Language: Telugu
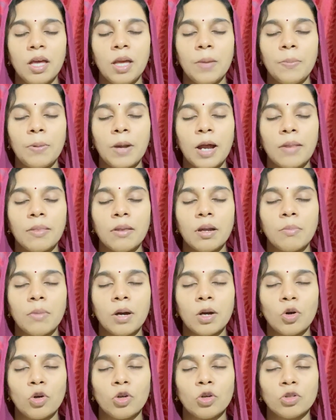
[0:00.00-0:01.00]
ఈ ప్రార్థన
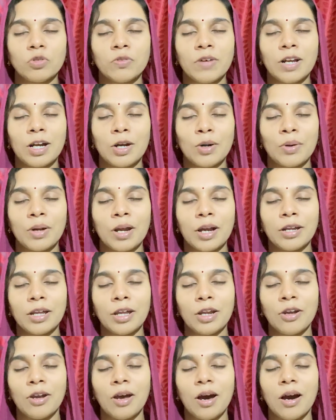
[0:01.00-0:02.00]
మా కొరకు త్వరలో
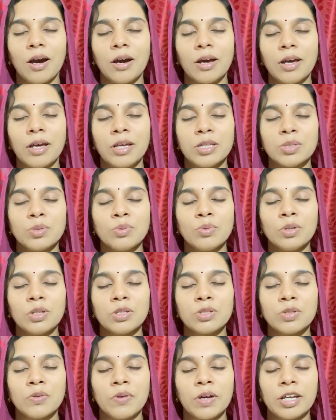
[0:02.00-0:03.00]
రానయ్యా
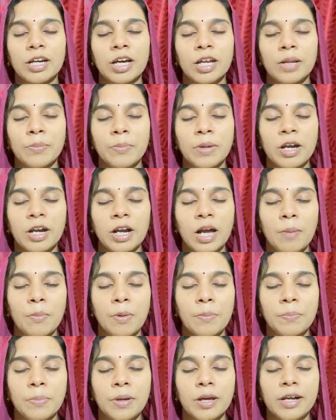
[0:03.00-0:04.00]
యేసుక్రీస్తు వారి ఘనమైన
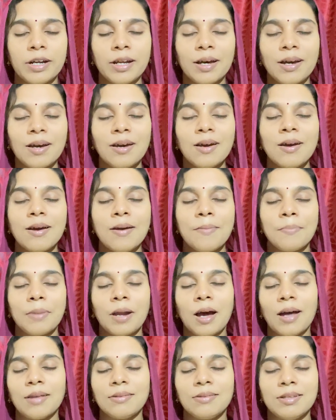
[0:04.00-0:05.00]
నామం పేరిట
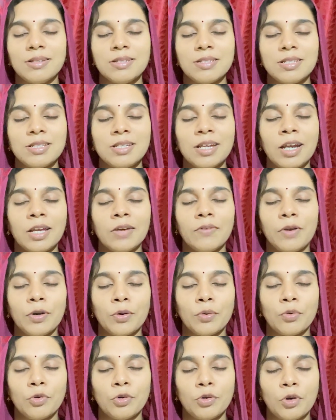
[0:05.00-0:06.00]
ప్రార్థించి అడిగి
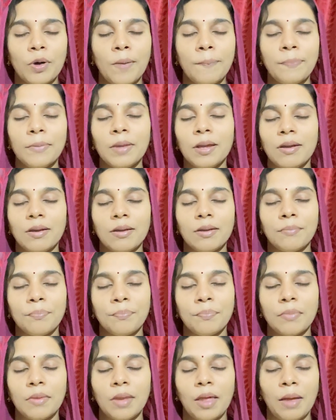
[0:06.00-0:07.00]
వేడుకుంటున్నాం తండ్రి
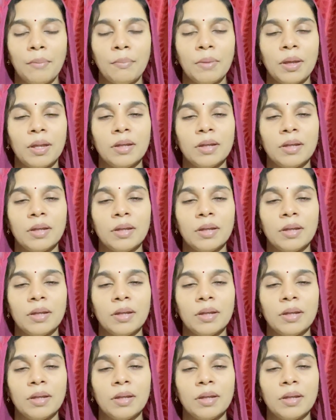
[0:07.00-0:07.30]
ఐ